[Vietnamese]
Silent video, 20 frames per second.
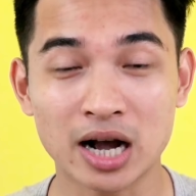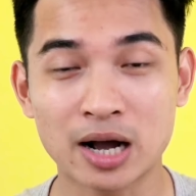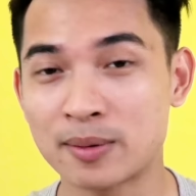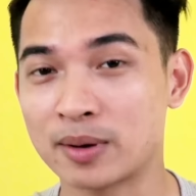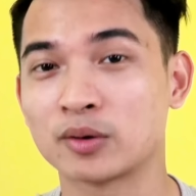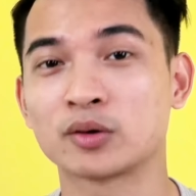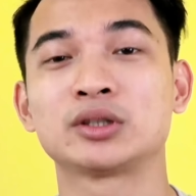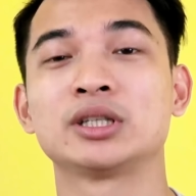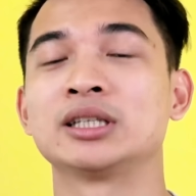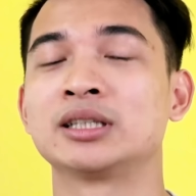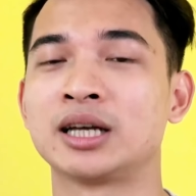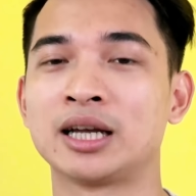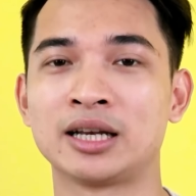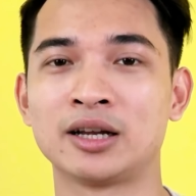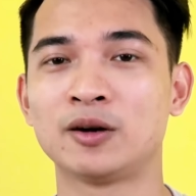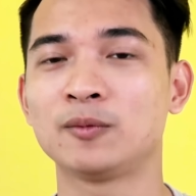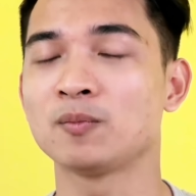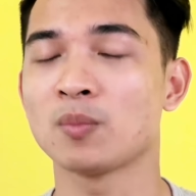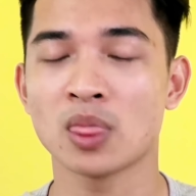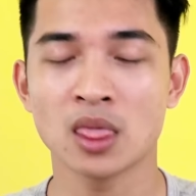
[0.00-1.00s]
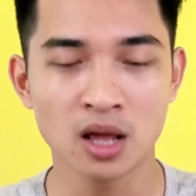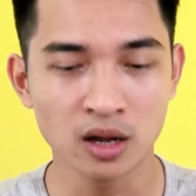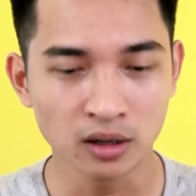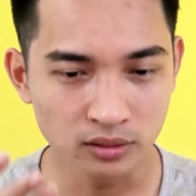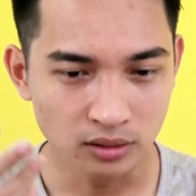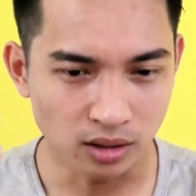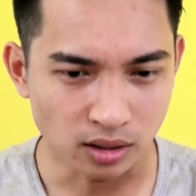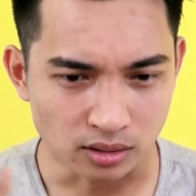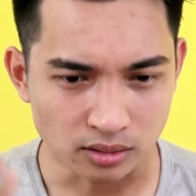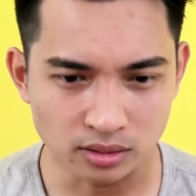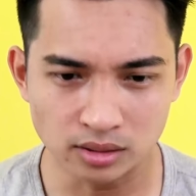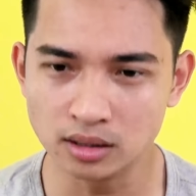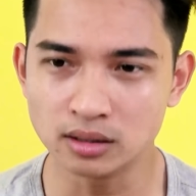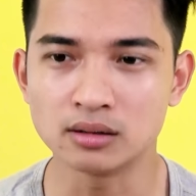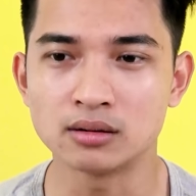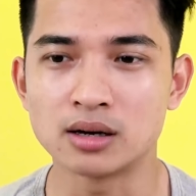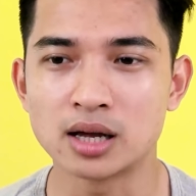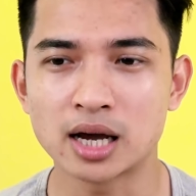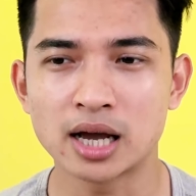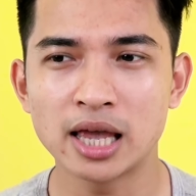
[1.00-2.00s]
và các bạn có thể thấy đó thực
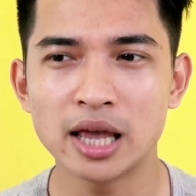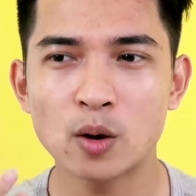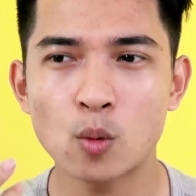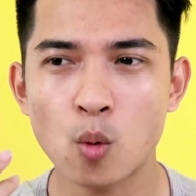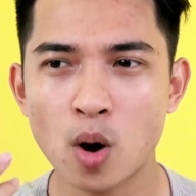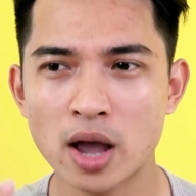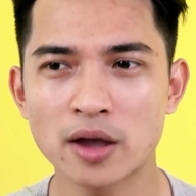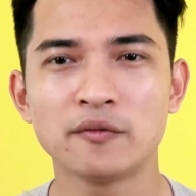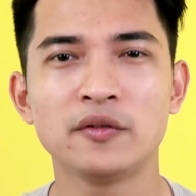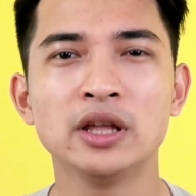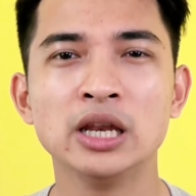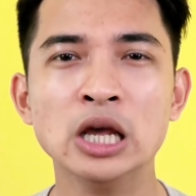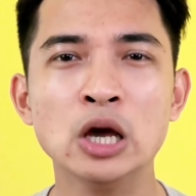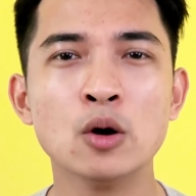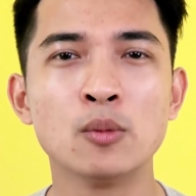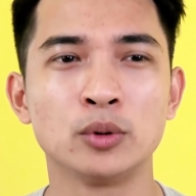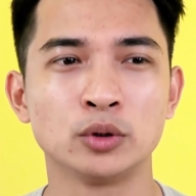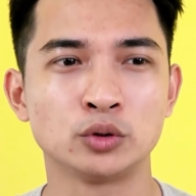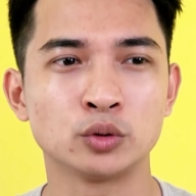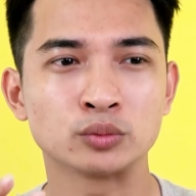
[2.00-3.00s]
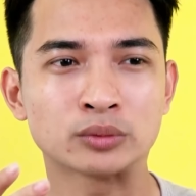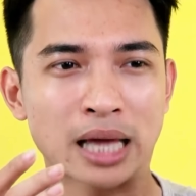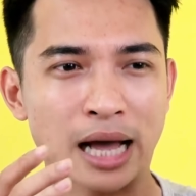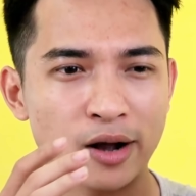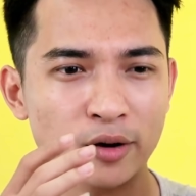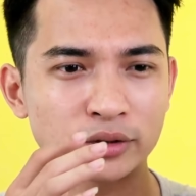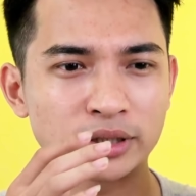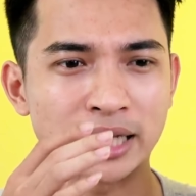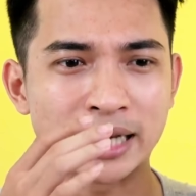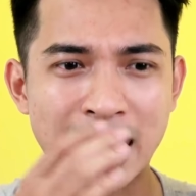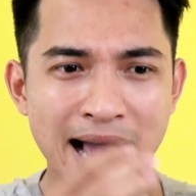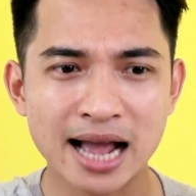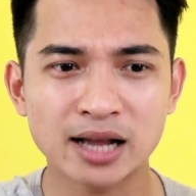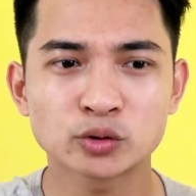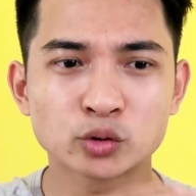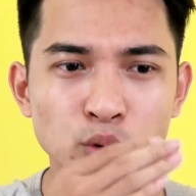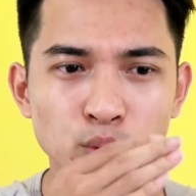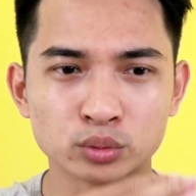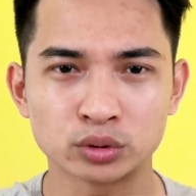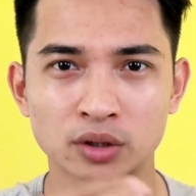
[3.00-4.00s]
sự là khi quay video mà chúng ta có thể
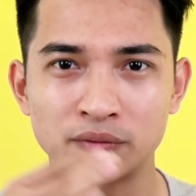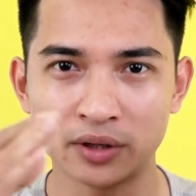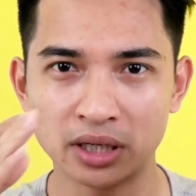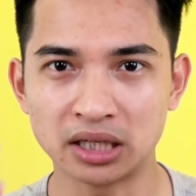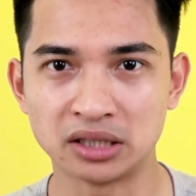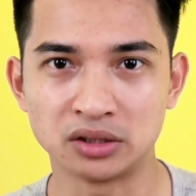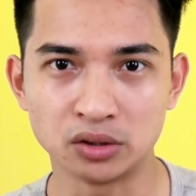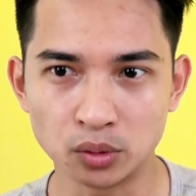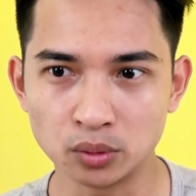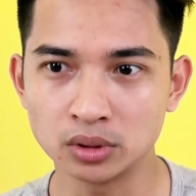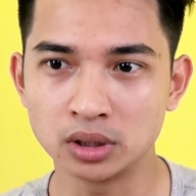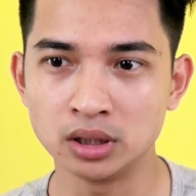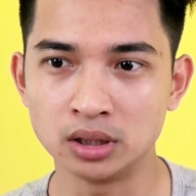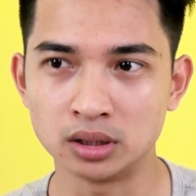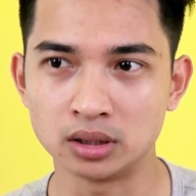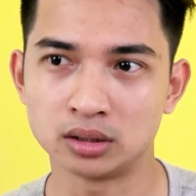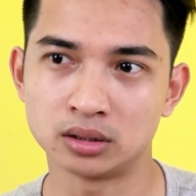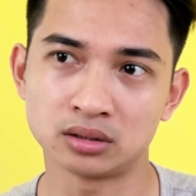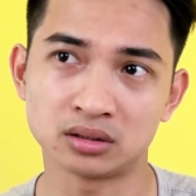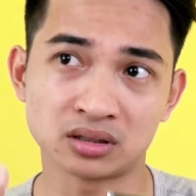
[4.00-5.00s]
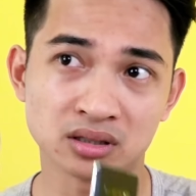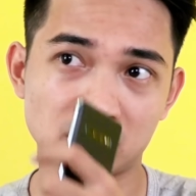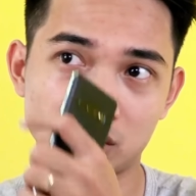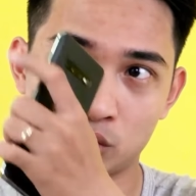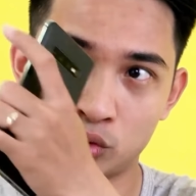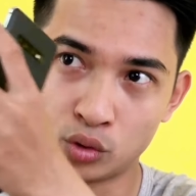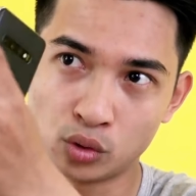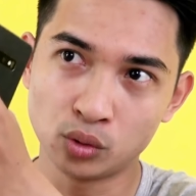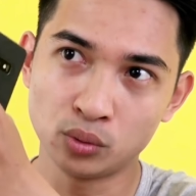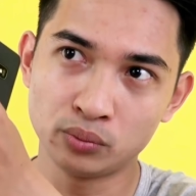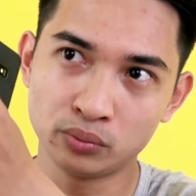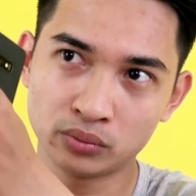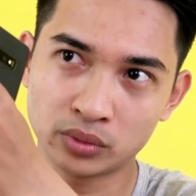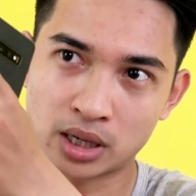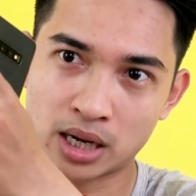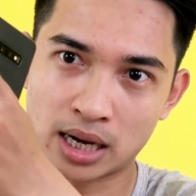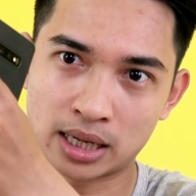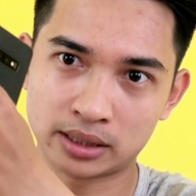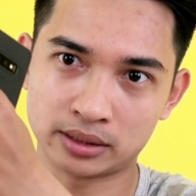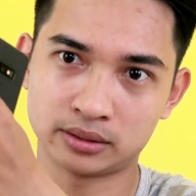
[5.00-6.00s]
đa dụng trong vấn đề tiêu cự
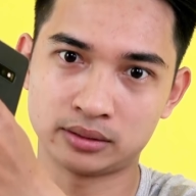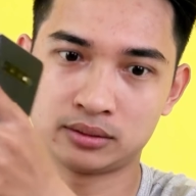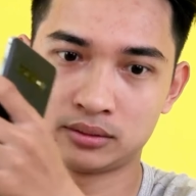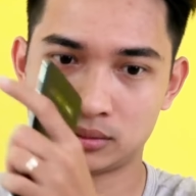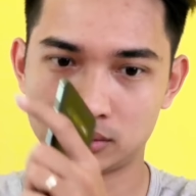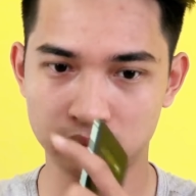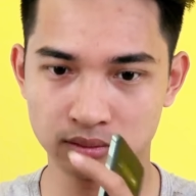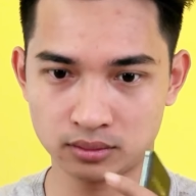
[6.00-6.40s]
zoom gần